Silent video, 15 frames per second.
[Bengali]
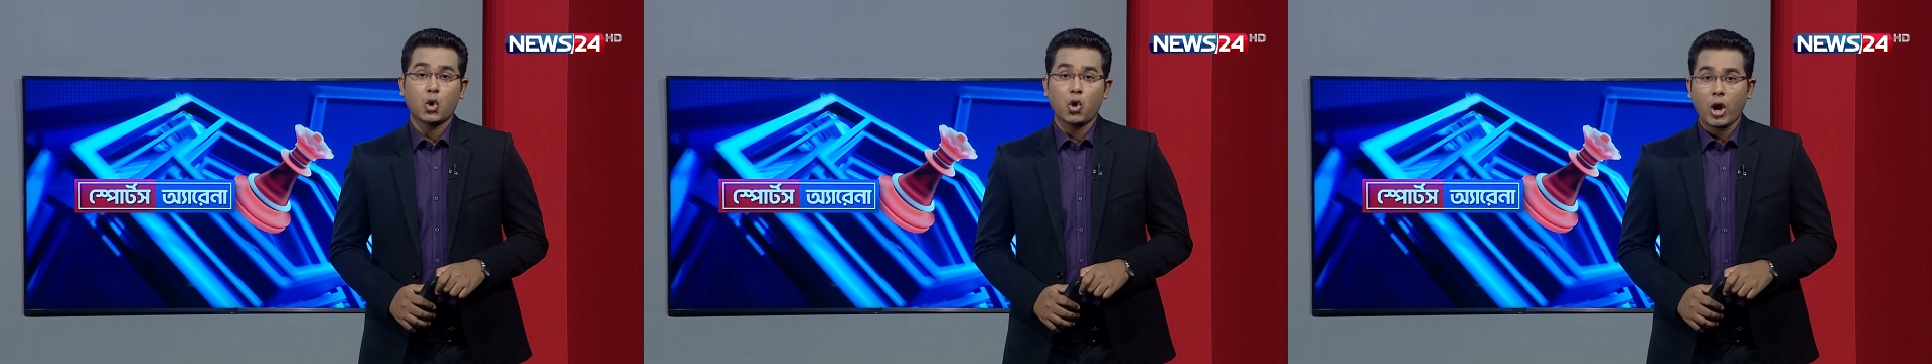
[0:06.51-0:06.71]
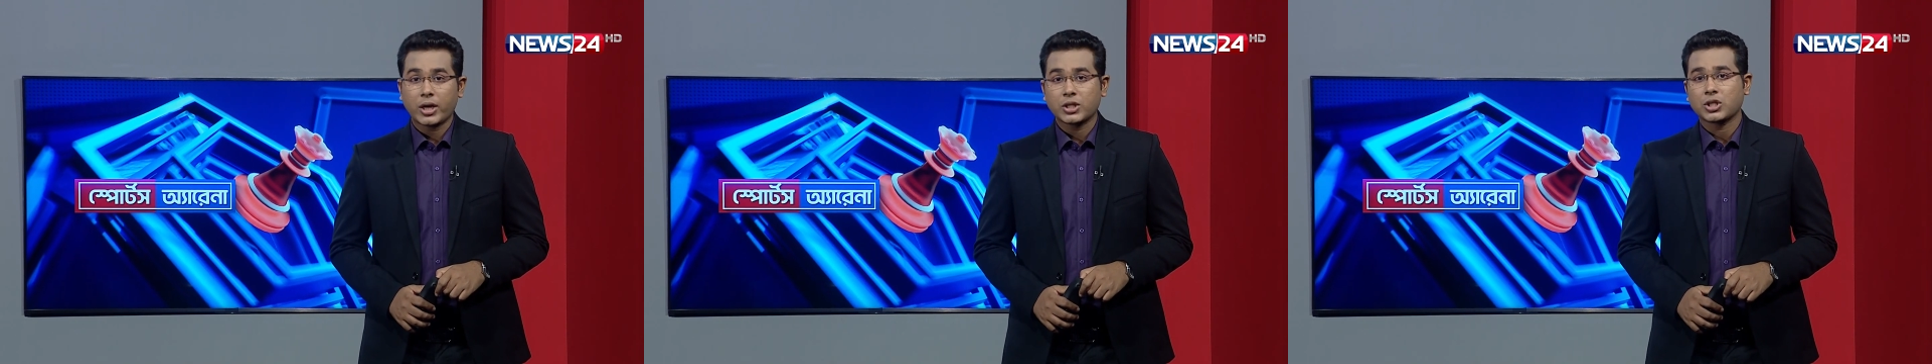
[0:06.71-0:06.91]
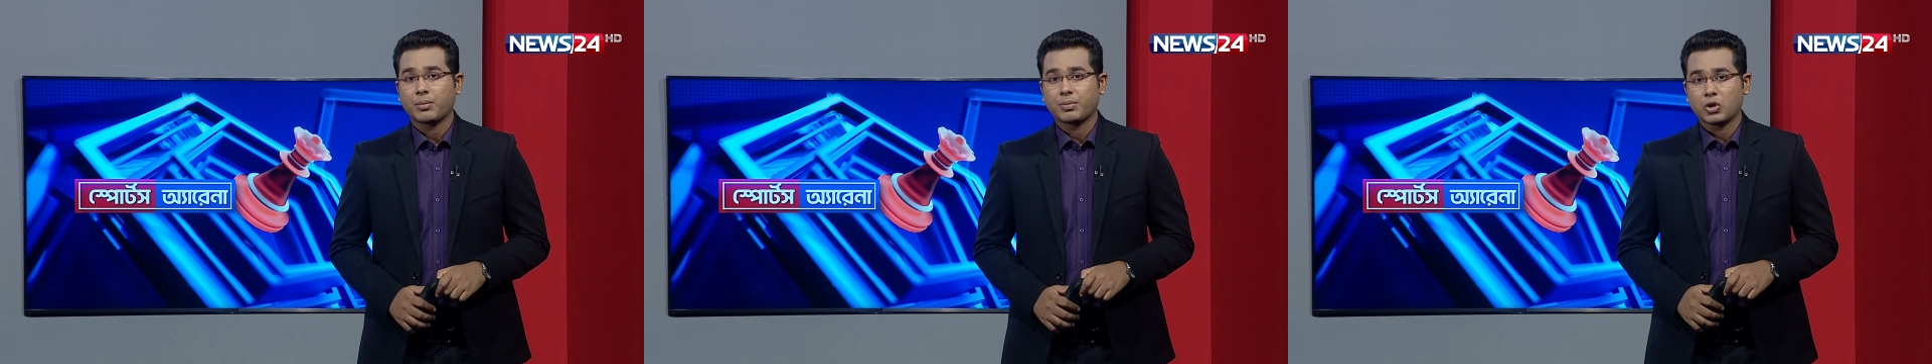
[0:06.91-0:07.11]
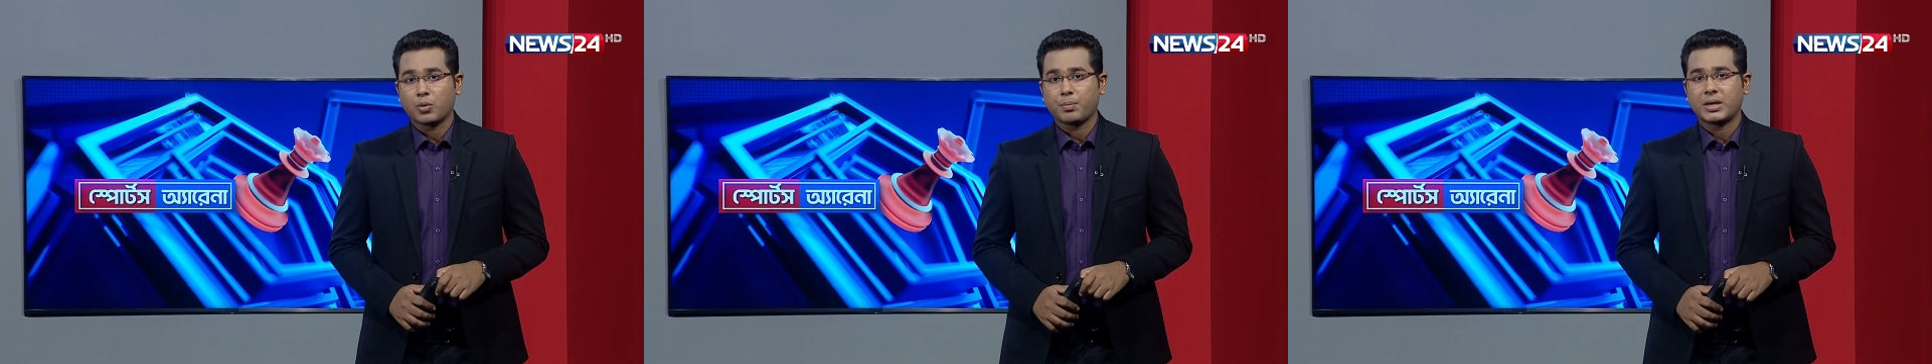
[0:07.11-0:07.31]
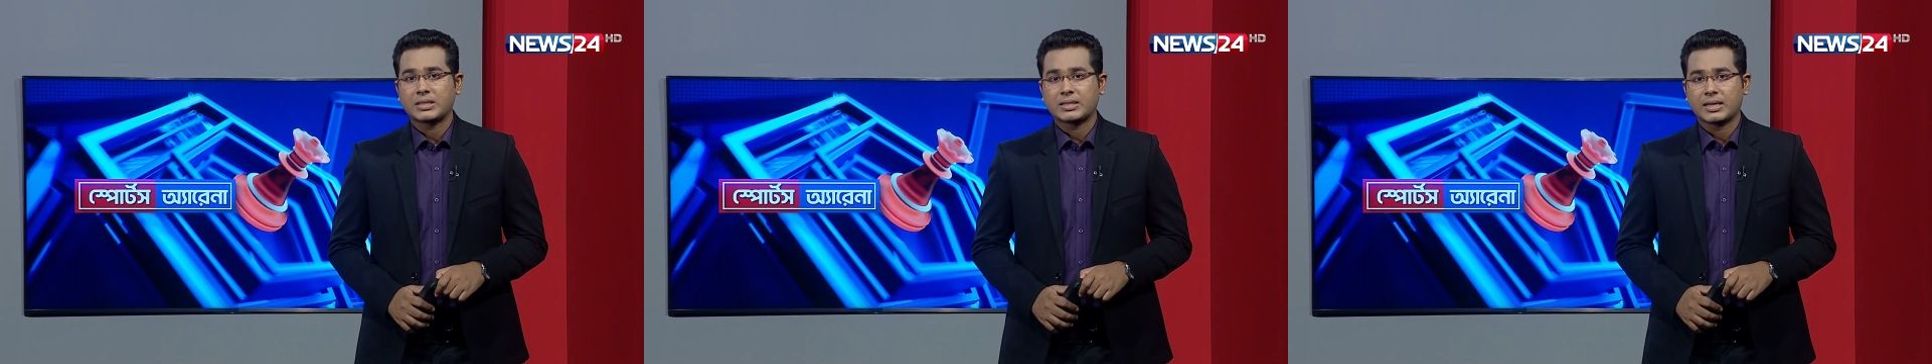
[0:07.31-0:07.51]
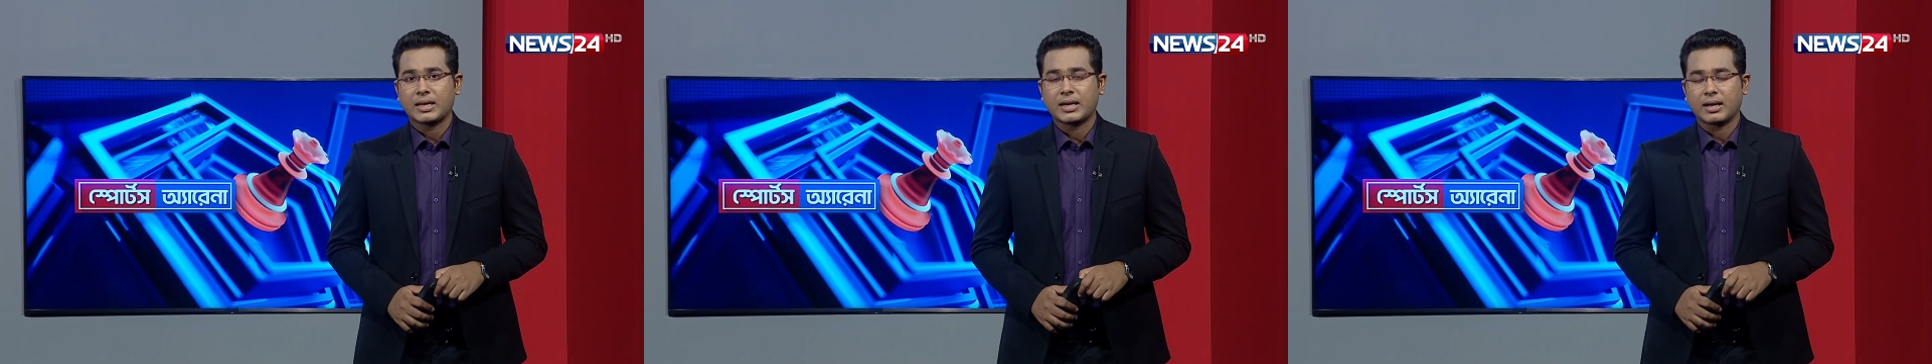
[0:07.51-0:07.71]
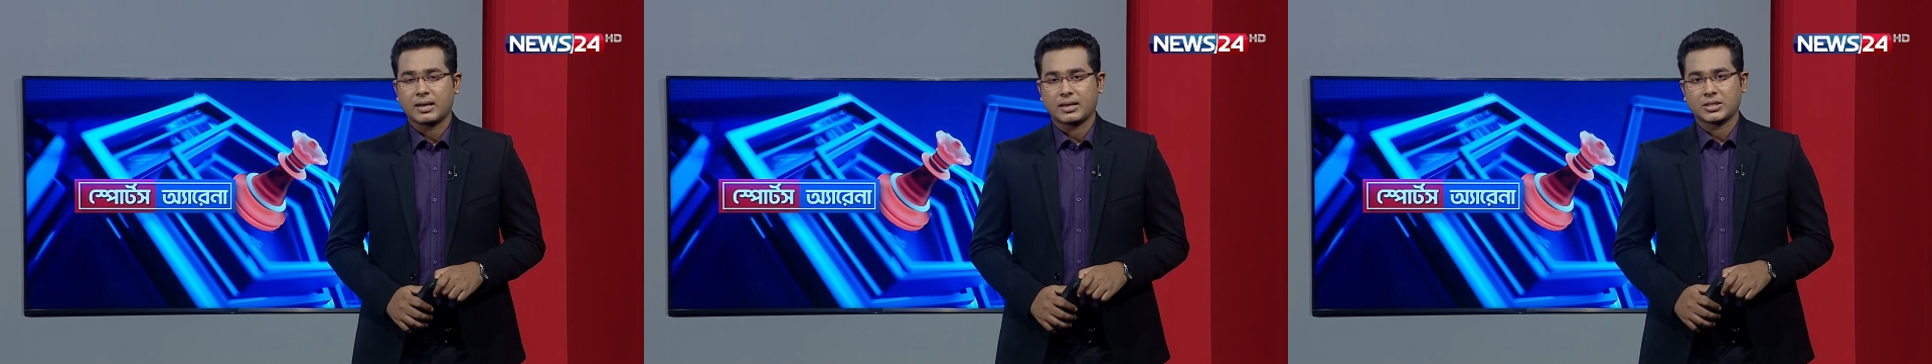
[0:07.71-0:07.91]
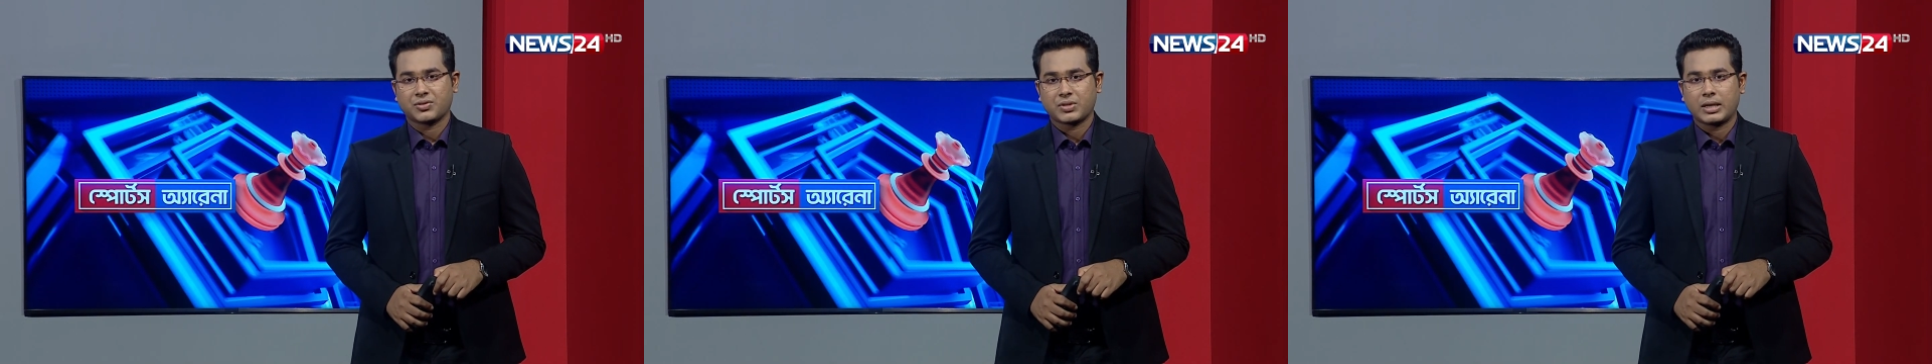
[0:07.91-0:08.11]
কয়েক সপ্তাহ পাচ্ছে না
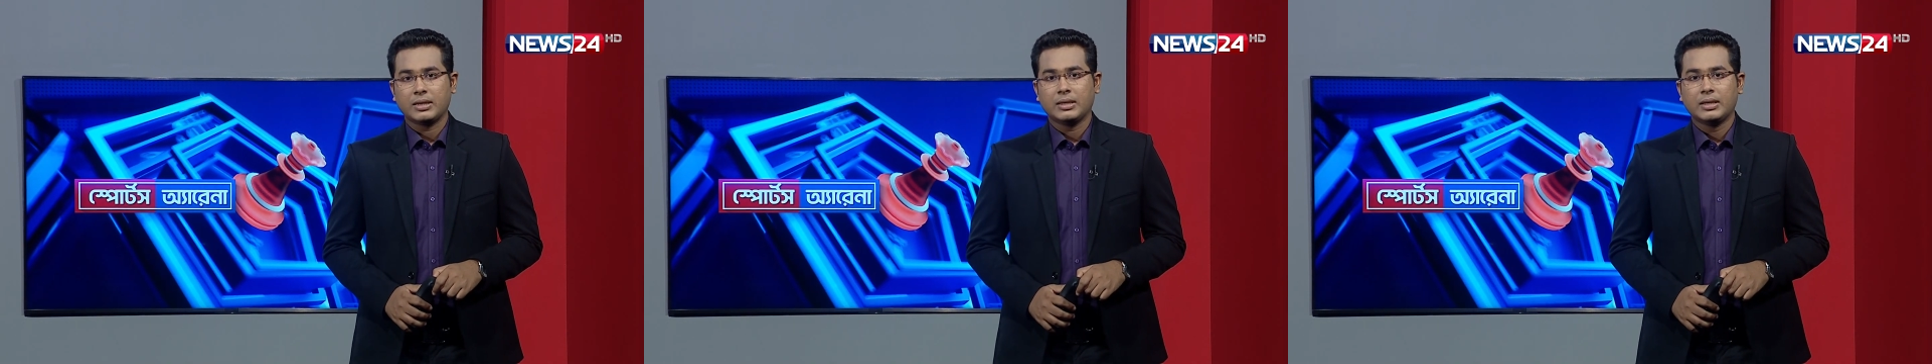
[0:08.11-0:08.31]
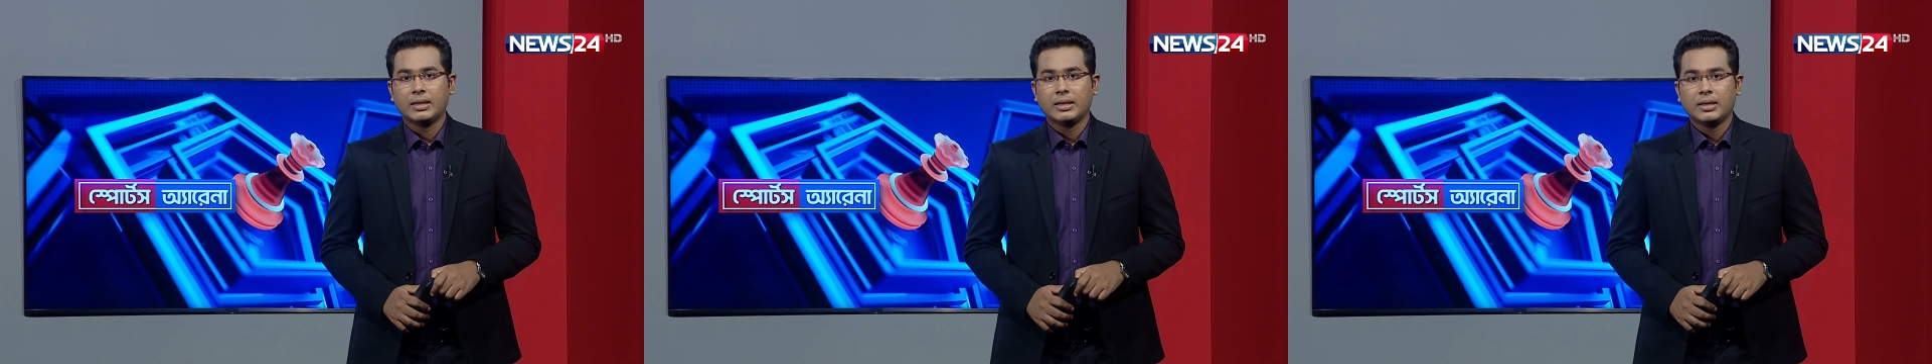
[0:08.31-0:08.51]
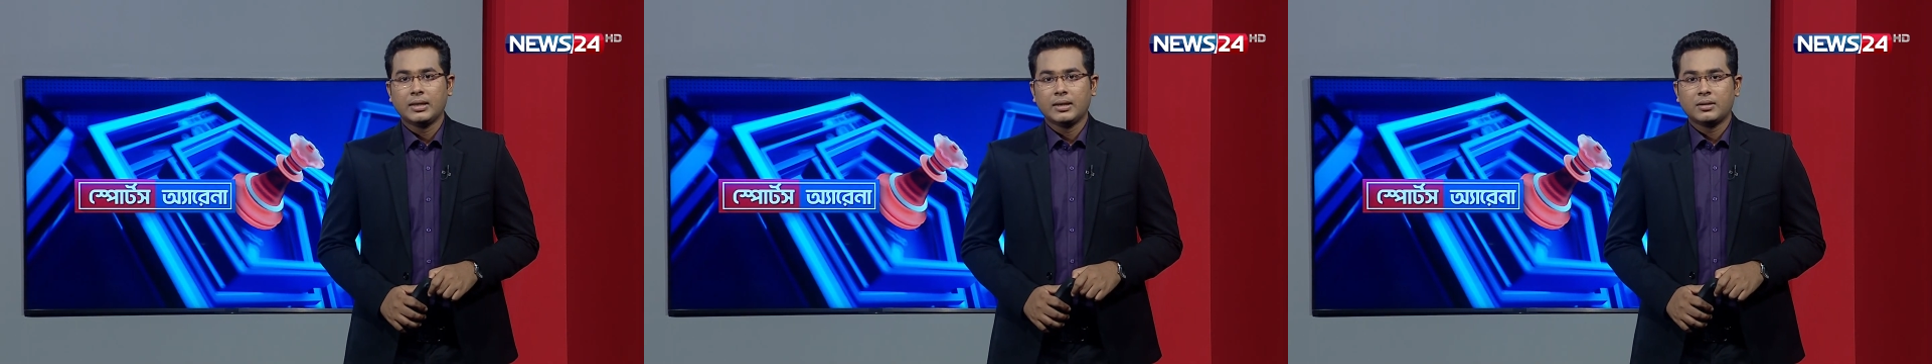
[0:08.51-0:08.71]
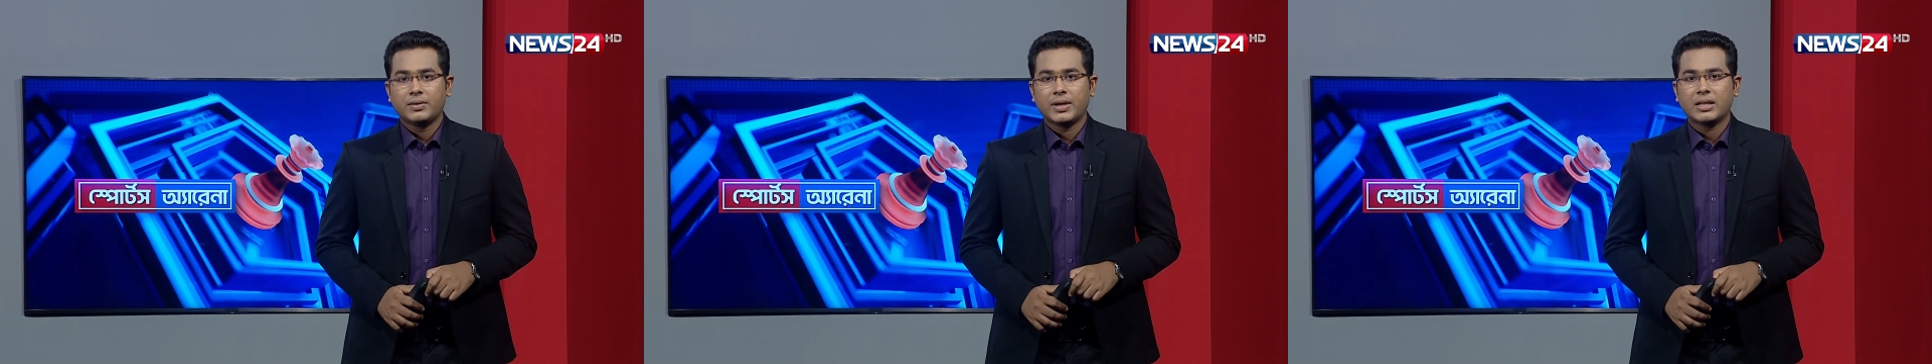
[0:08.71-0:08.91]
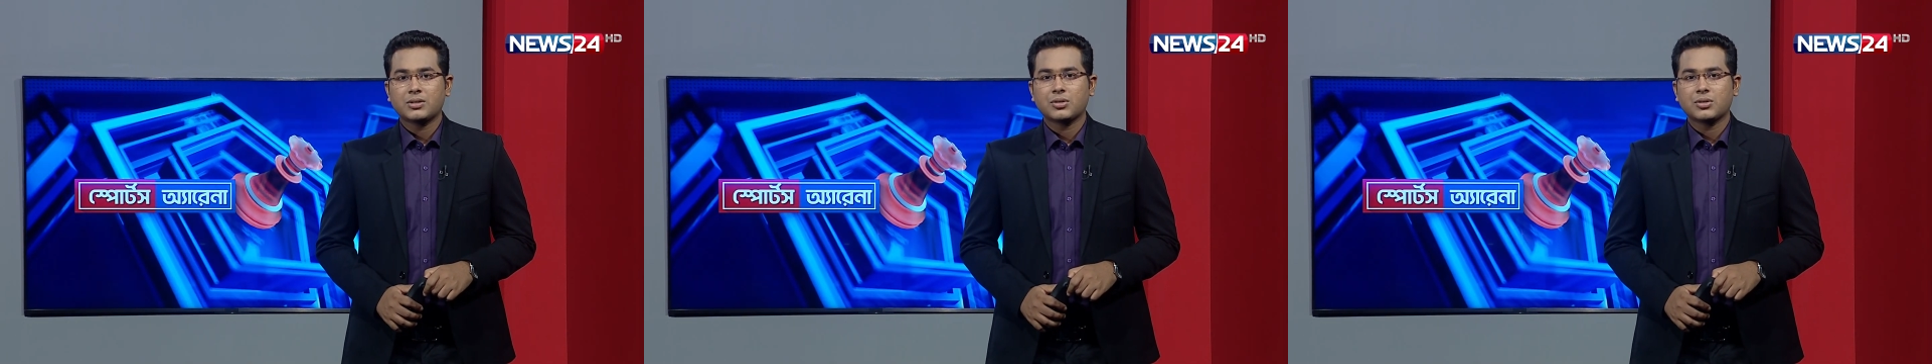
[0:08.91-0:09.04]
গানার্সরা রিয়াল